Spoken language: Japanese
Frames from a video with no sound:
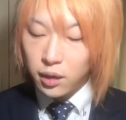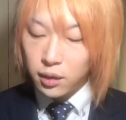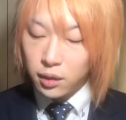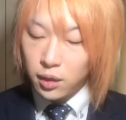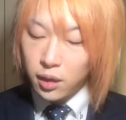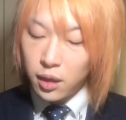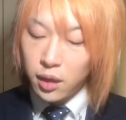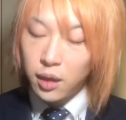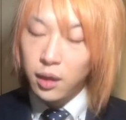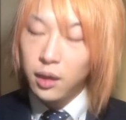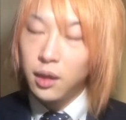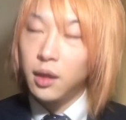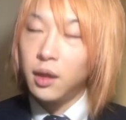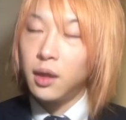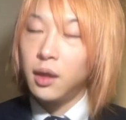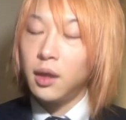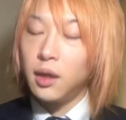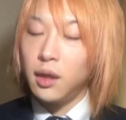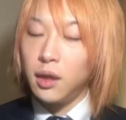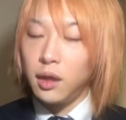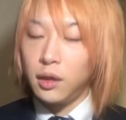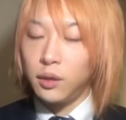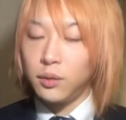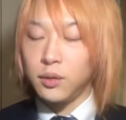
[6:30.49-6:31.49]
で、
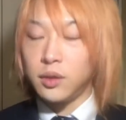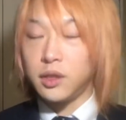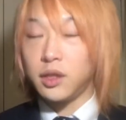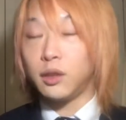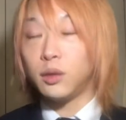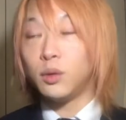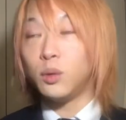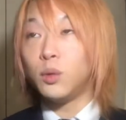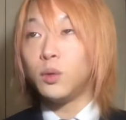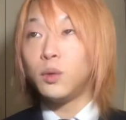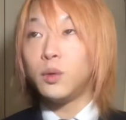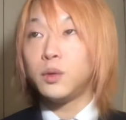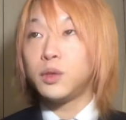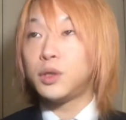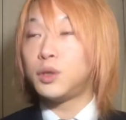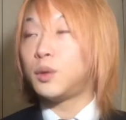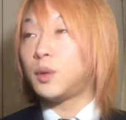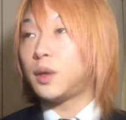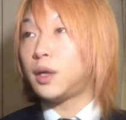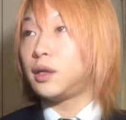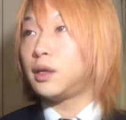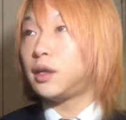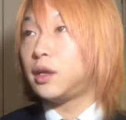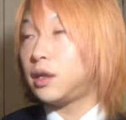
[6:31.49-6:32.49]
じゃあどうしよう
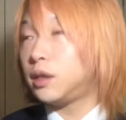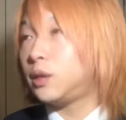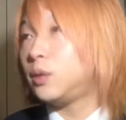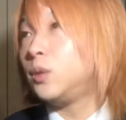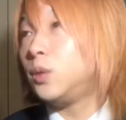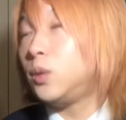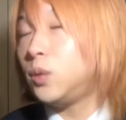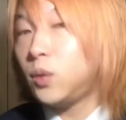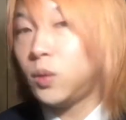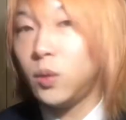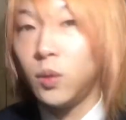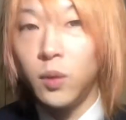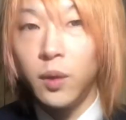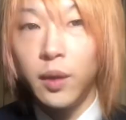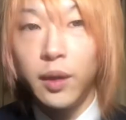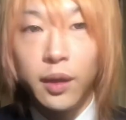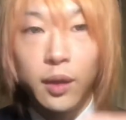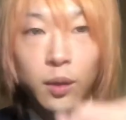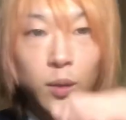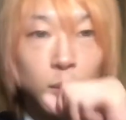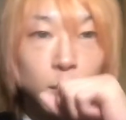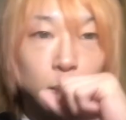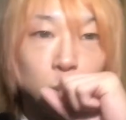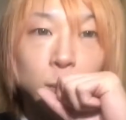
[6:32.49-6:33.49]
かなと
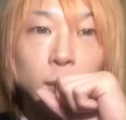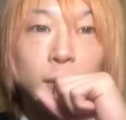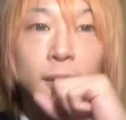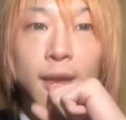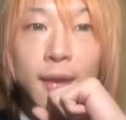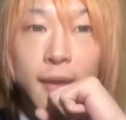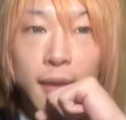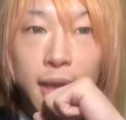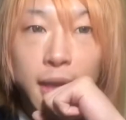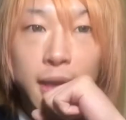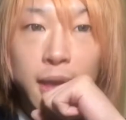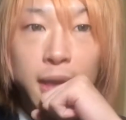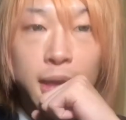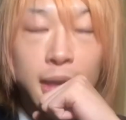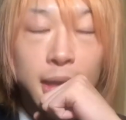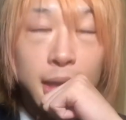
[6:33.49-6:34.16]
思って、